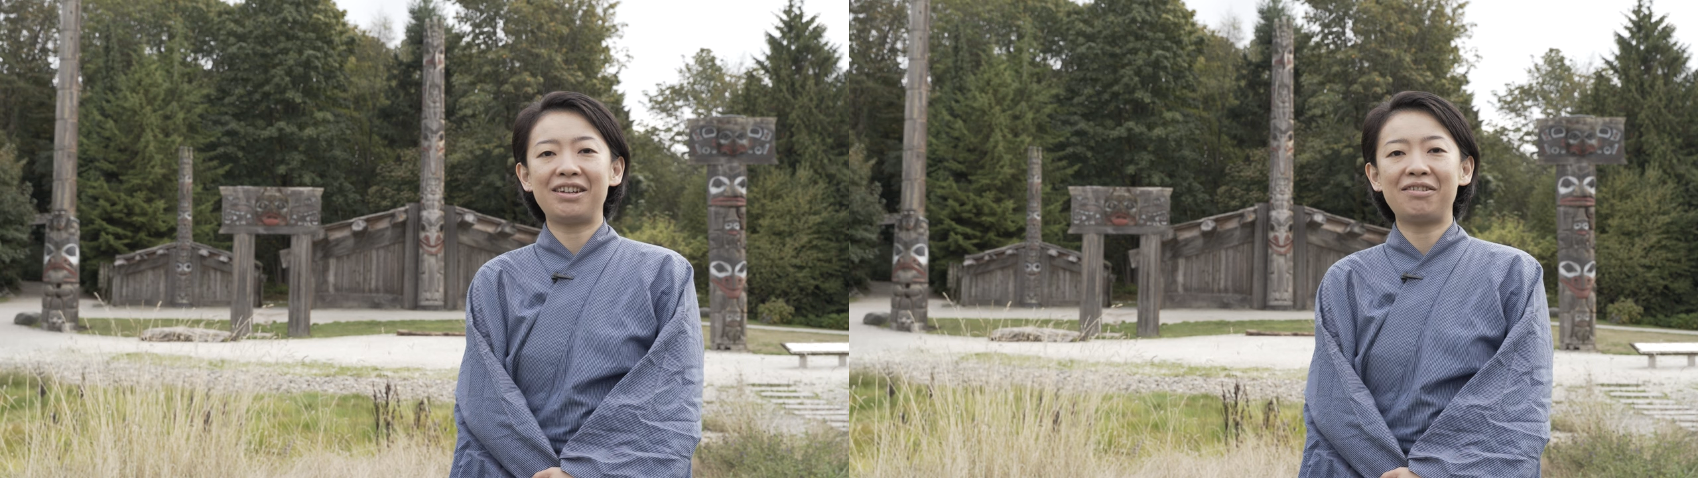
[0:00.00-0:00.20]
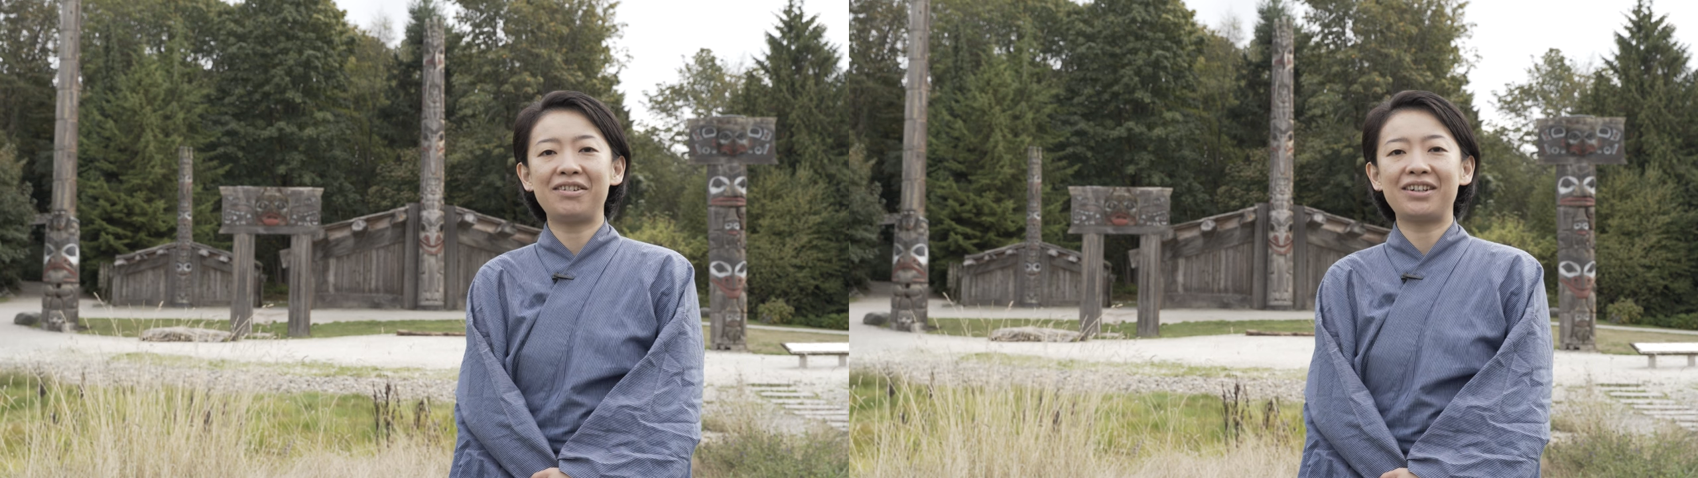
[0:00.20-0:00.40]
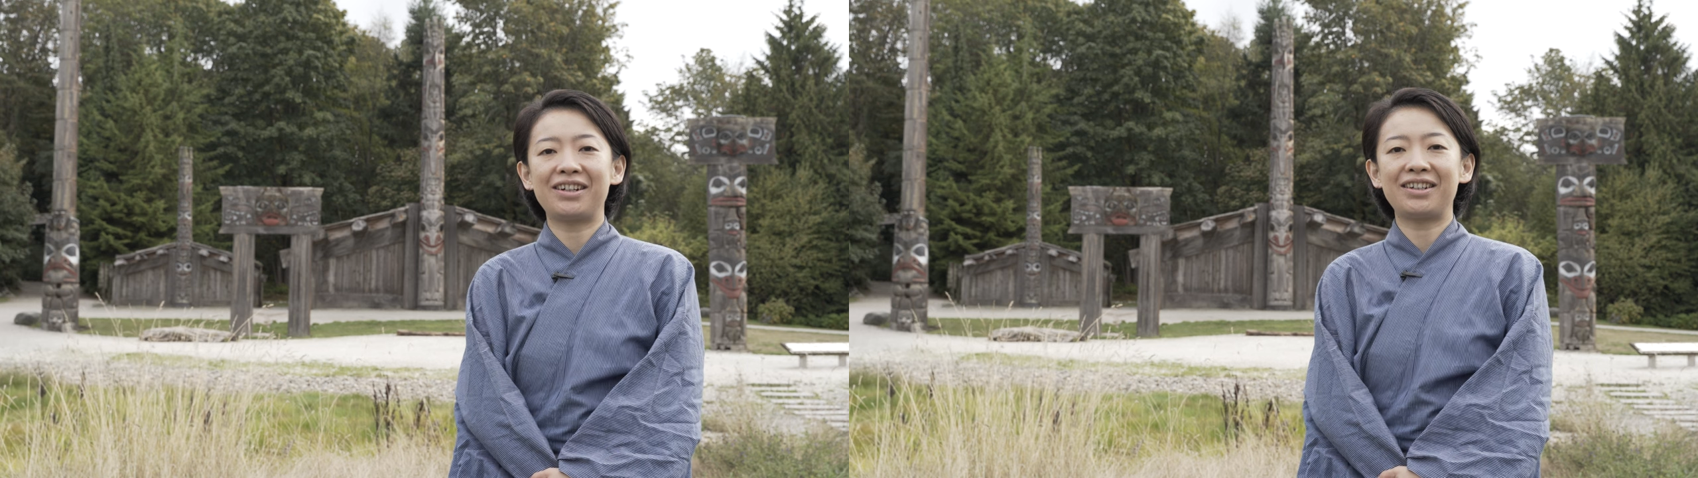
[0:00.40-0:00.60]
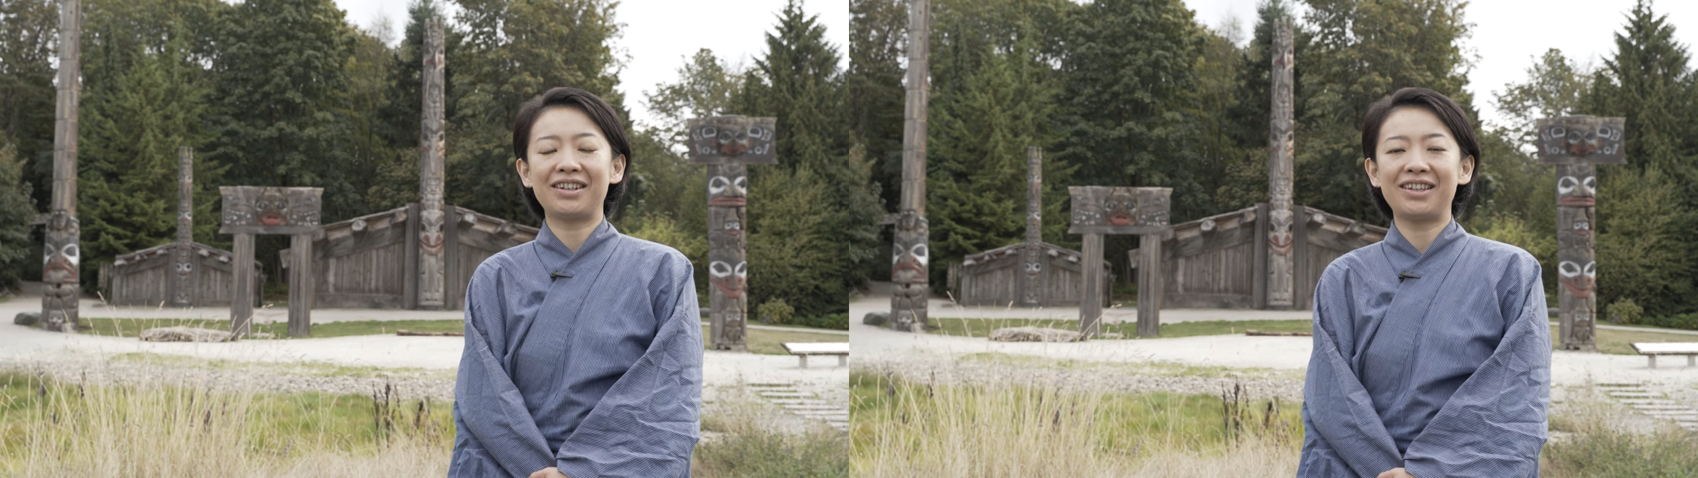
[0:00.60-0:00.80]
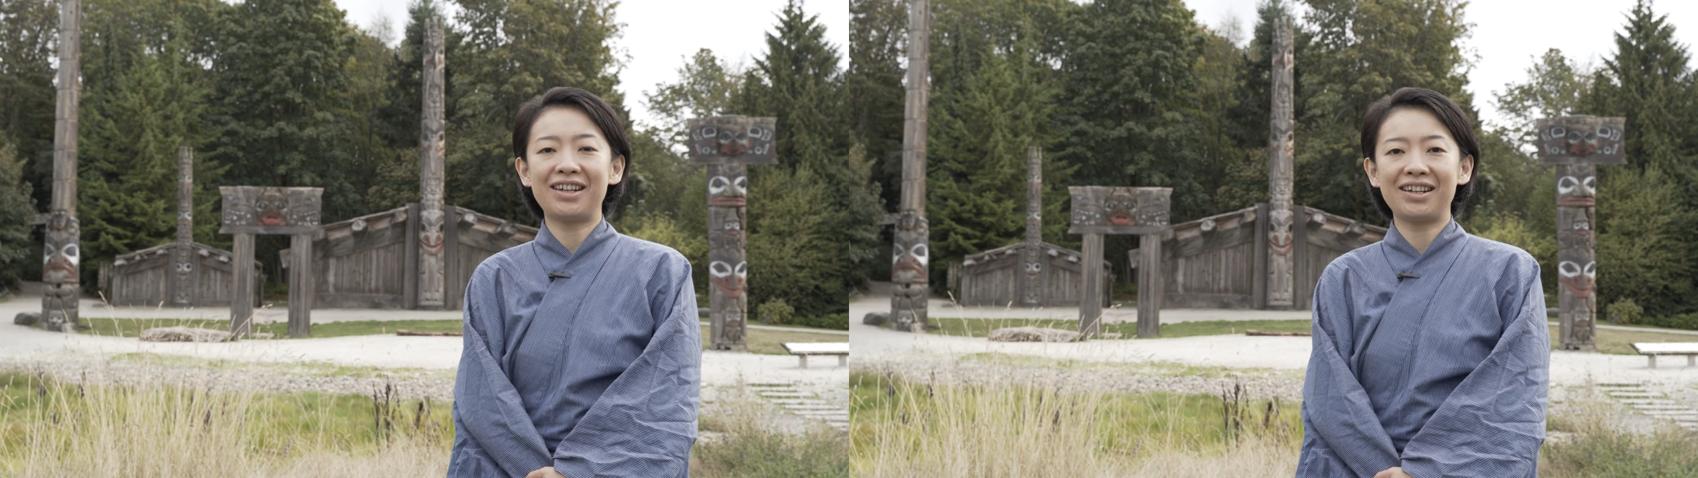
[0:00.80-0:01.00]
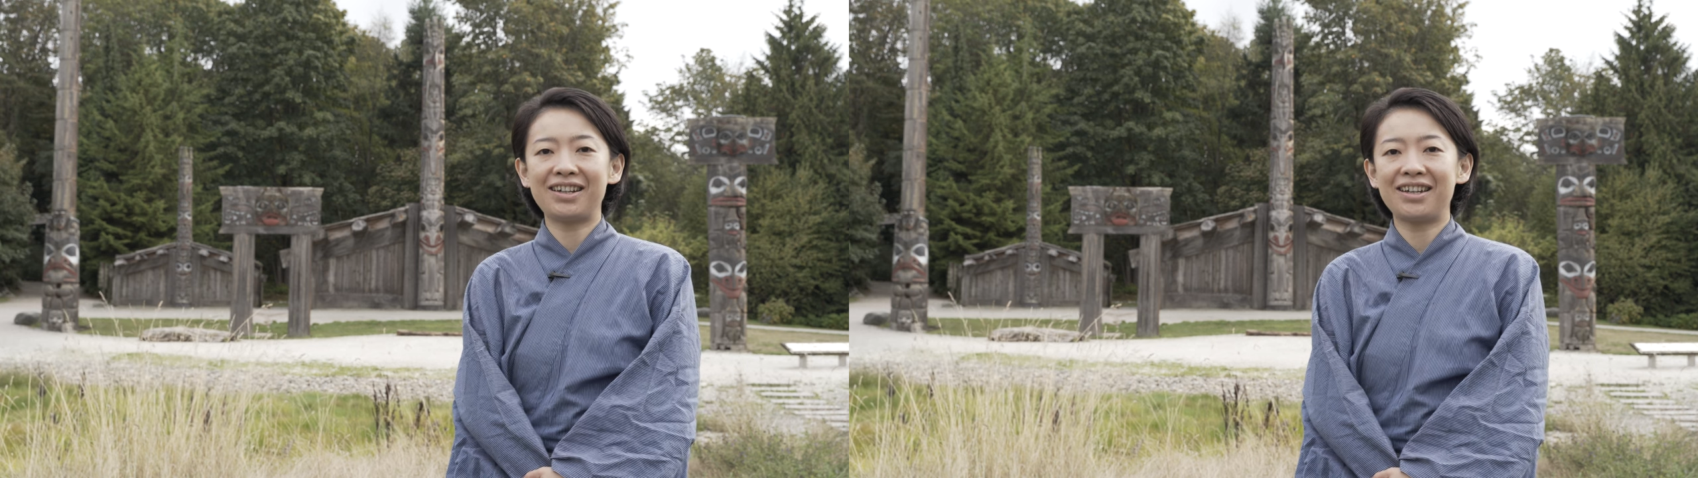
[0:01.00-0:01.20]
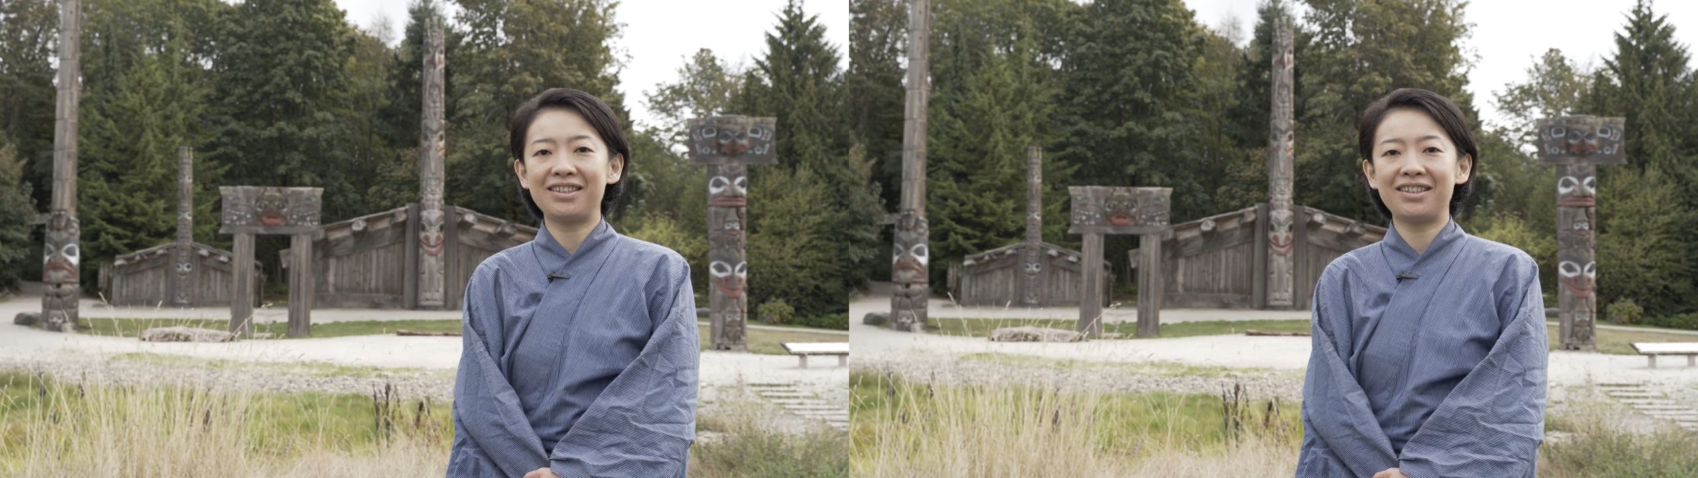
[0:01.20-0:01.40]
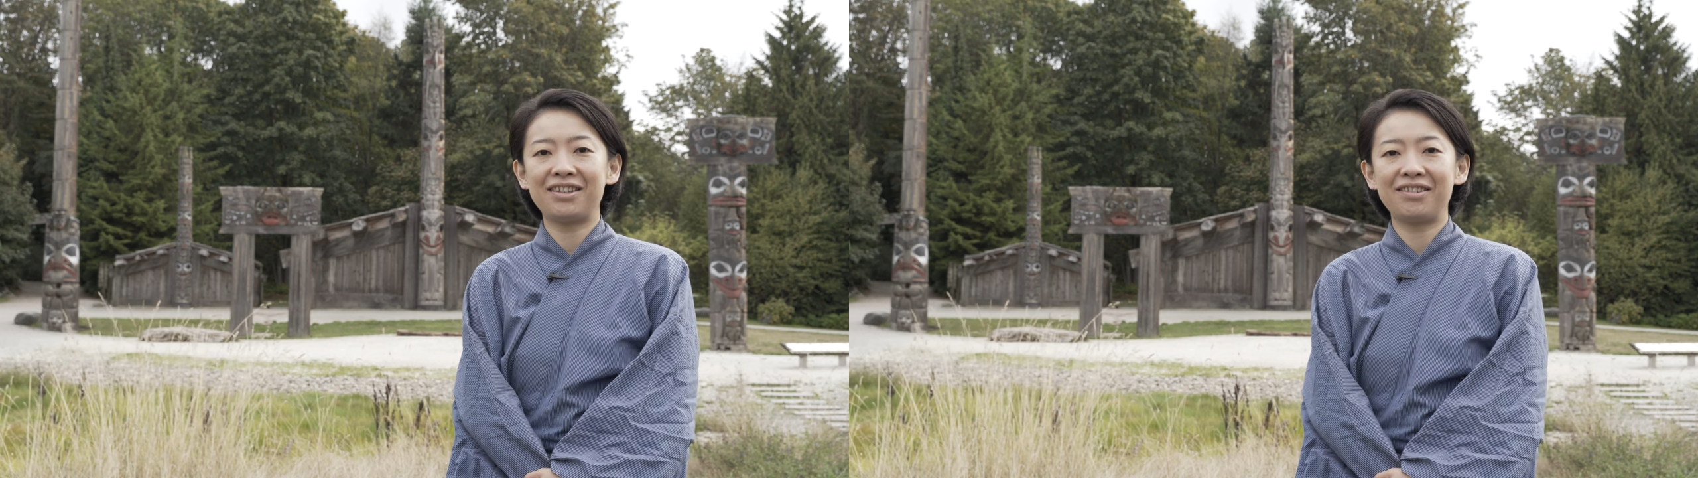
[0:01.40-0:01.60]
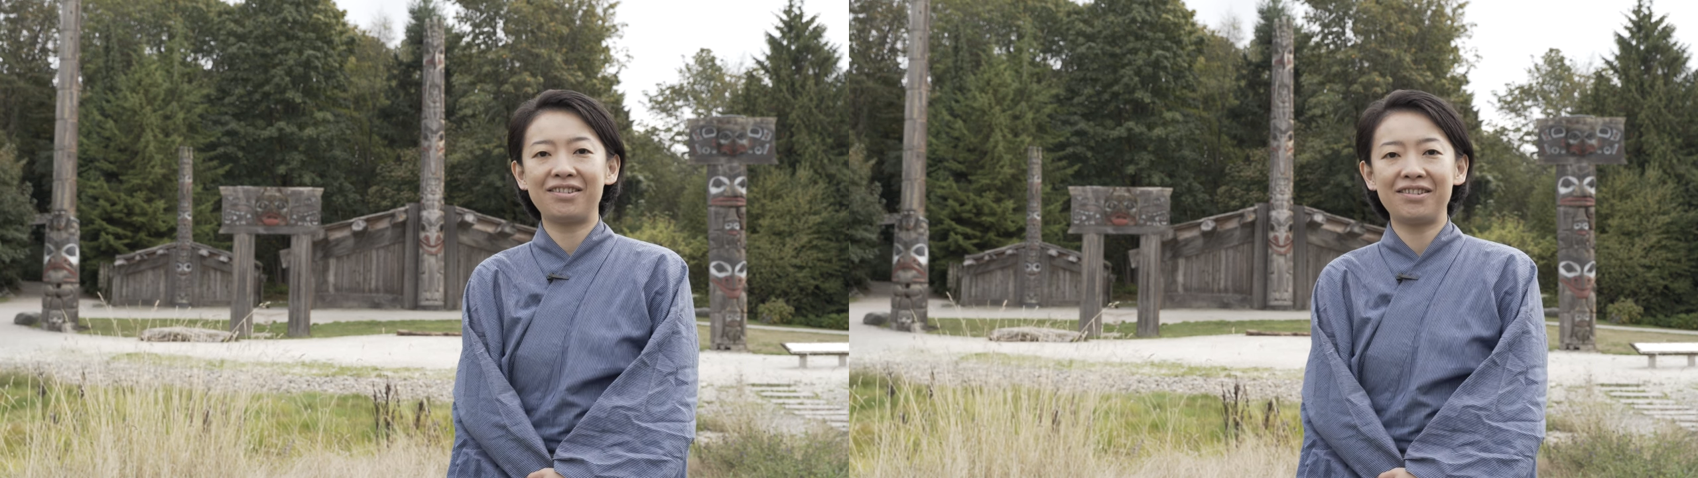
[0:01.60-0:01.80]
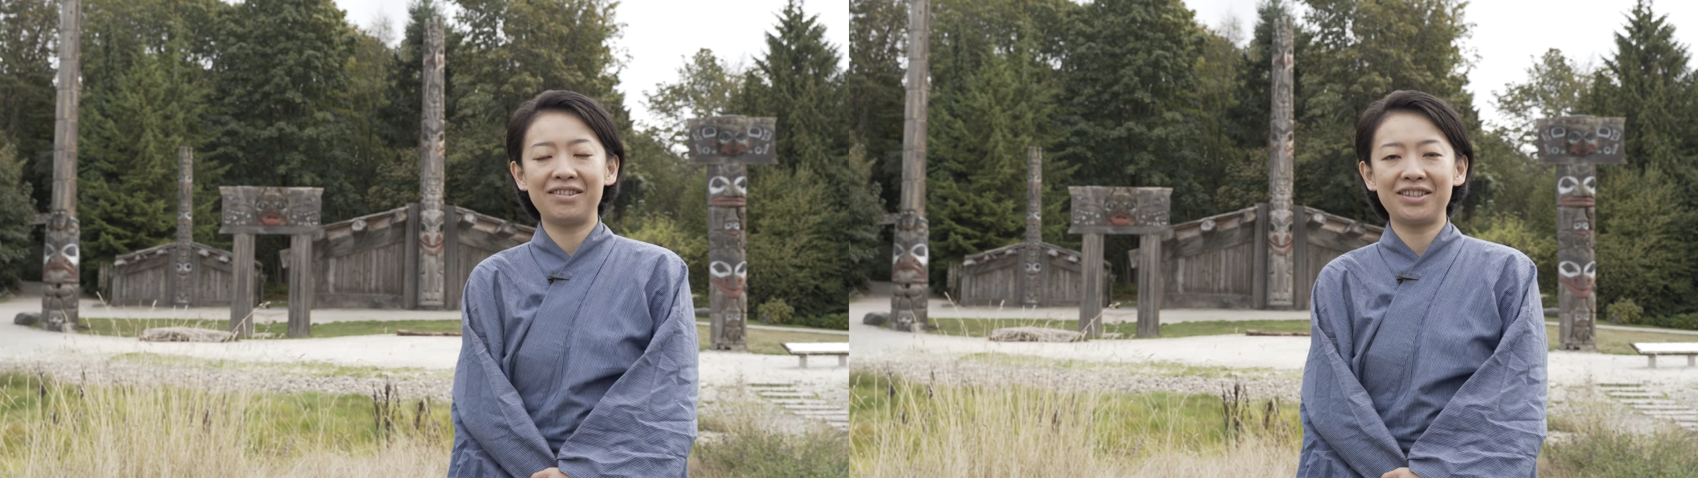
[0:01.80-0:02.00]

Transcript: 日本から来た関税流